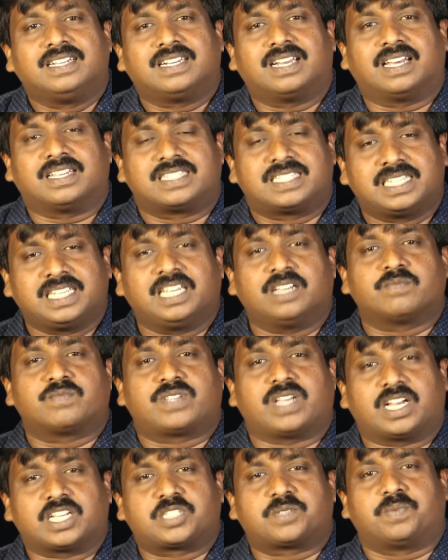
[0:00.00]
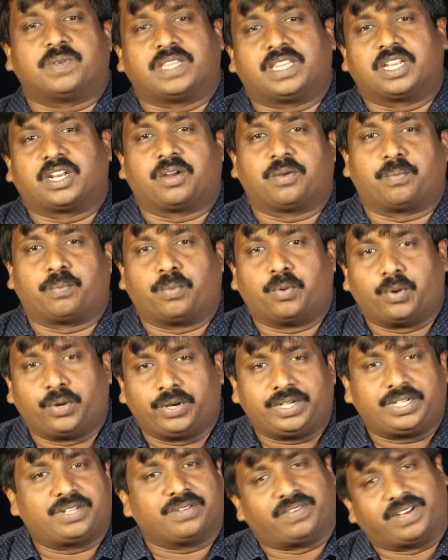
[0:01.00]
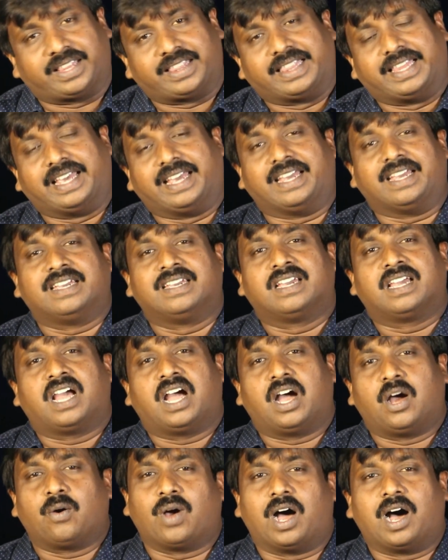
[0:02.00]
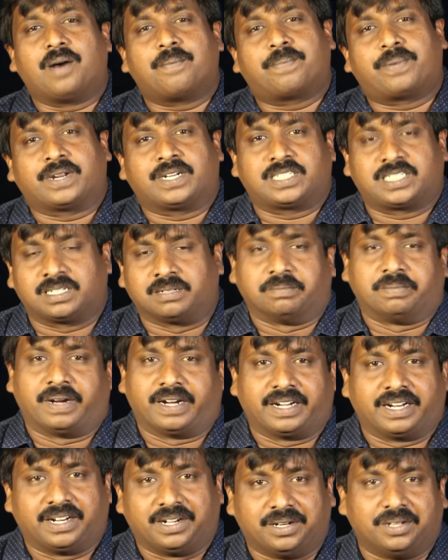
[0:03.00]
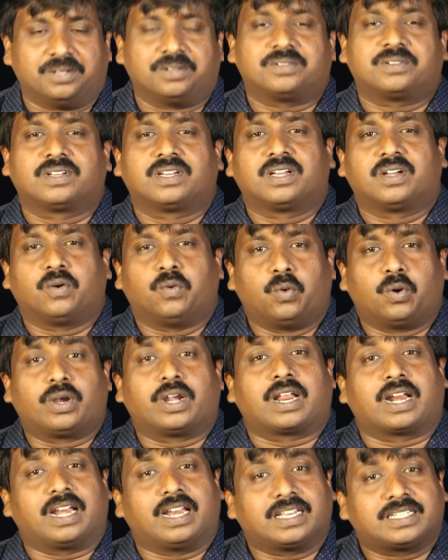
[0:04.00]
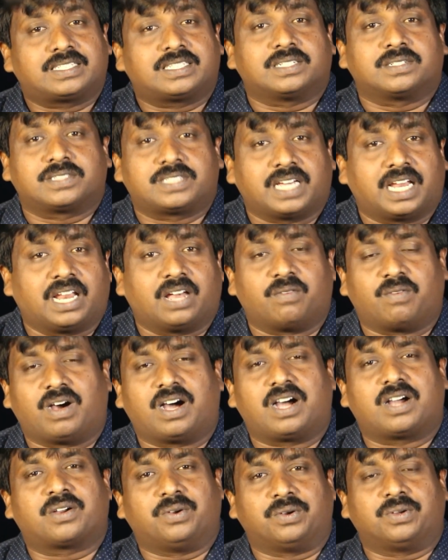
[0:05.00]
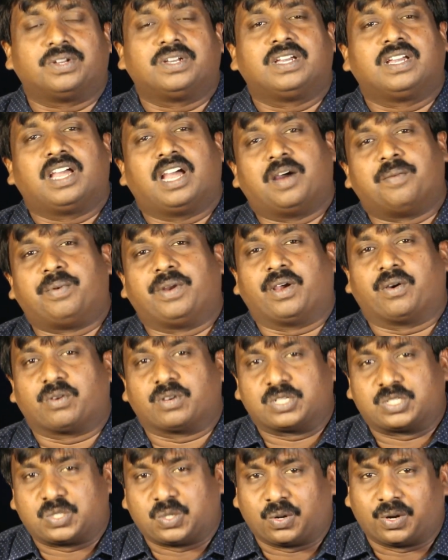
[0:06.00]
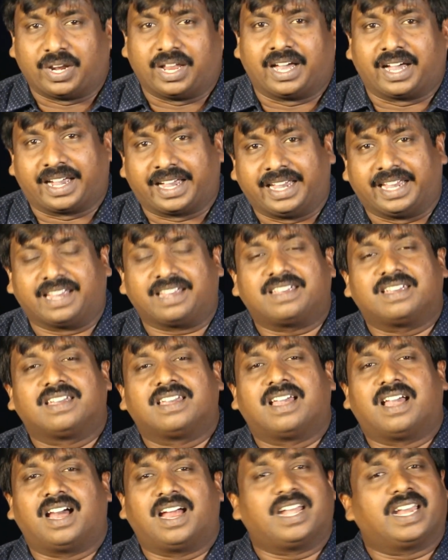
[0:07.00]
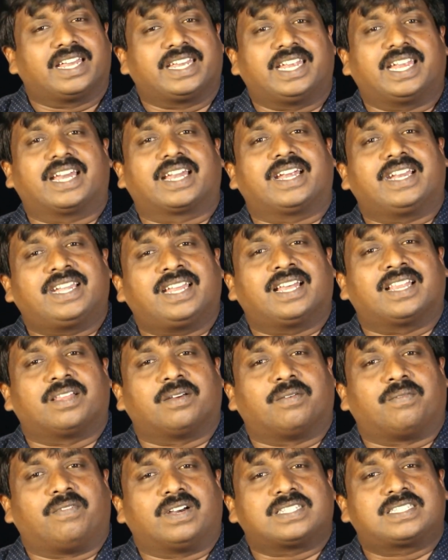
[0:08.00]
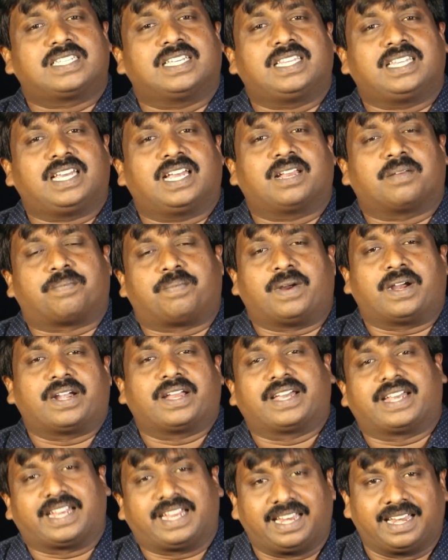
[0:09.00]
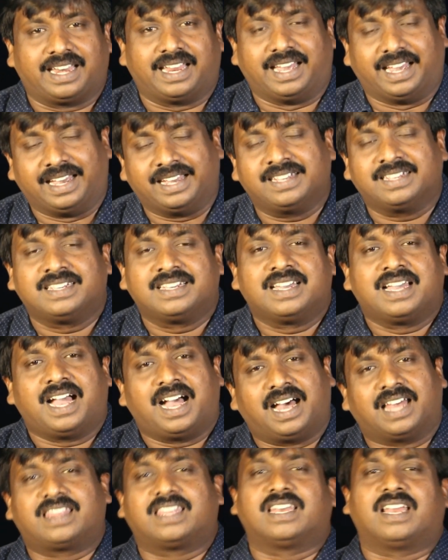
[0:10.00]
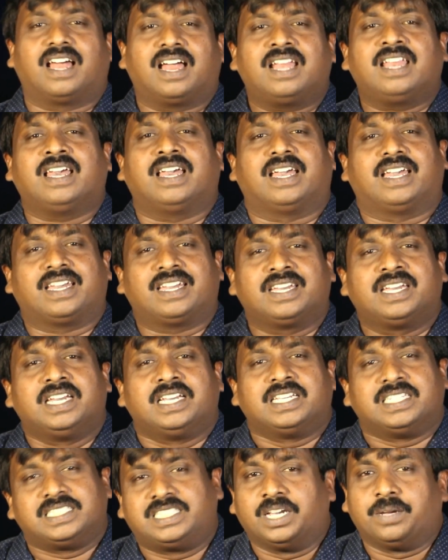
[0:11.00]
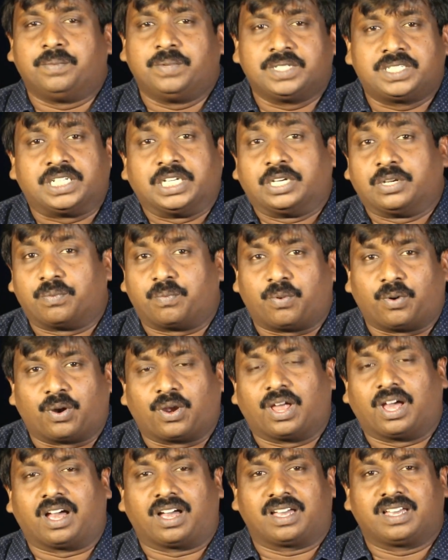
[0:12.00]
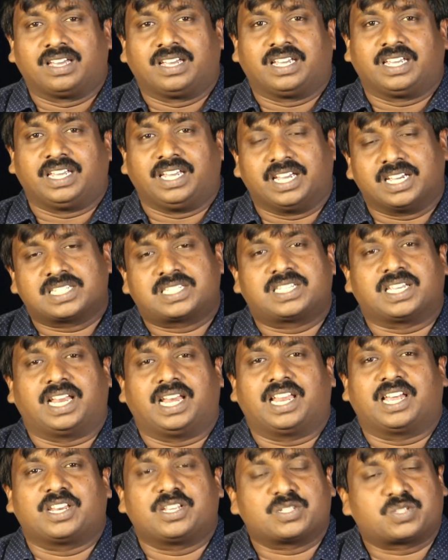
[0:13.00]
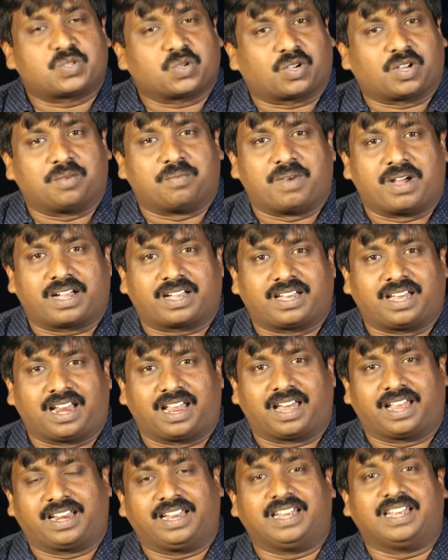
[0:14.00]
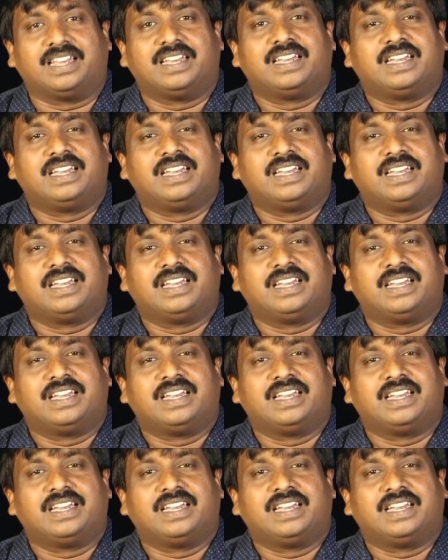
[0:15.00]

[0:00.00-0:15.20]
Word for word: நான் சிஎம்சி ஆஸ்பத்திரிக்கு போயிட்டு வந்தேன் அவங்க ஆப்ரேஷன் பண்ணணும் ஒன்றரை லட்சம் செலவாகும் அப்படி அவங்க சொன்னாங்க ஆனால் என்கிட்ட அந்த வசதியான பணம் இல்லை அதனால் ஜெபிச்சுட்டு போகலாம் ஏசு எல்லாரையும் சுகமாக்குறாரு